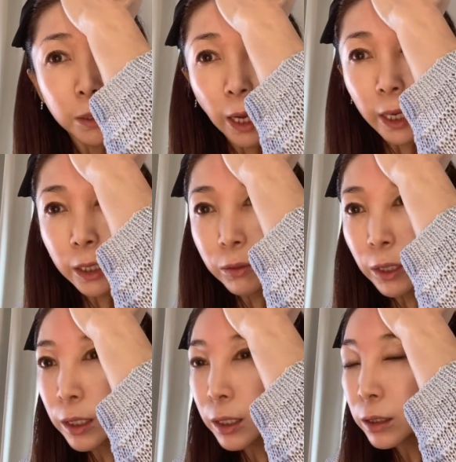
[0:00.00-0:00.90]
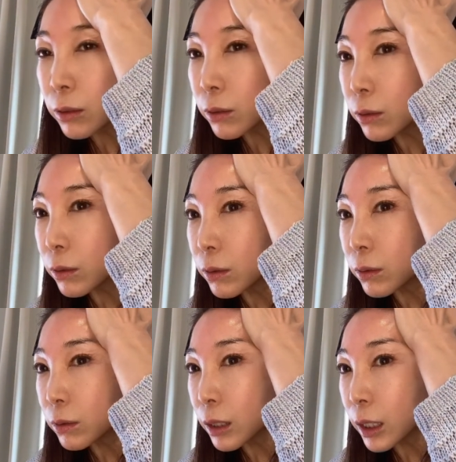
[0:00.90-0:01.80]
アイロンがけす
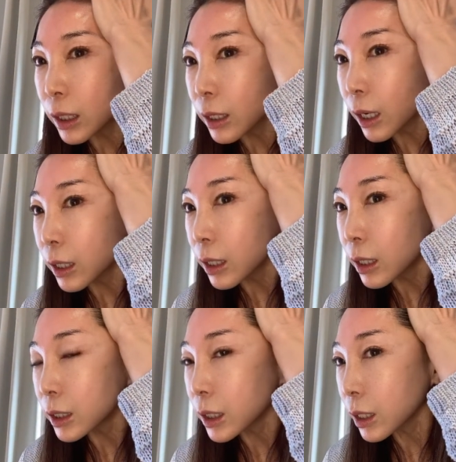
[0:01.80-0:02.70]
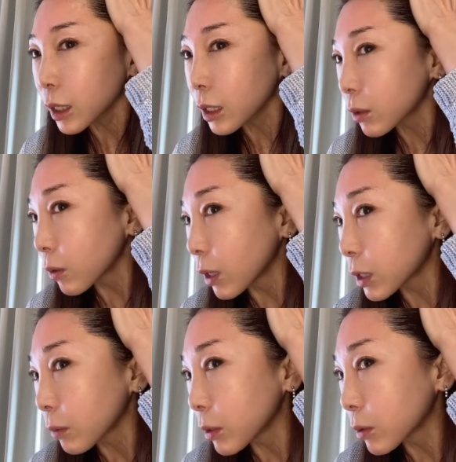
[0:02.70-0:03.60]
1回しっかりと
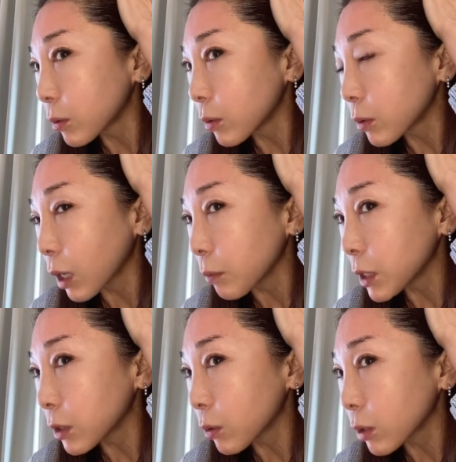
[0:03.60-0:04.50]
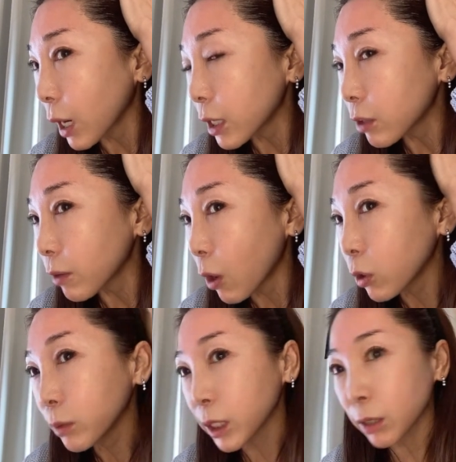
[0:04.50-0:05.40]
頭の髪の生え際
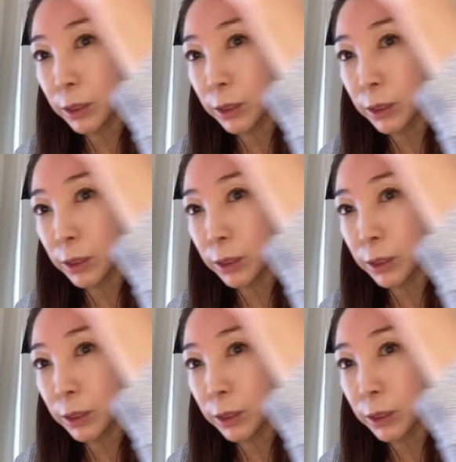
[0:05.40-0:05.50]
奥まで入れま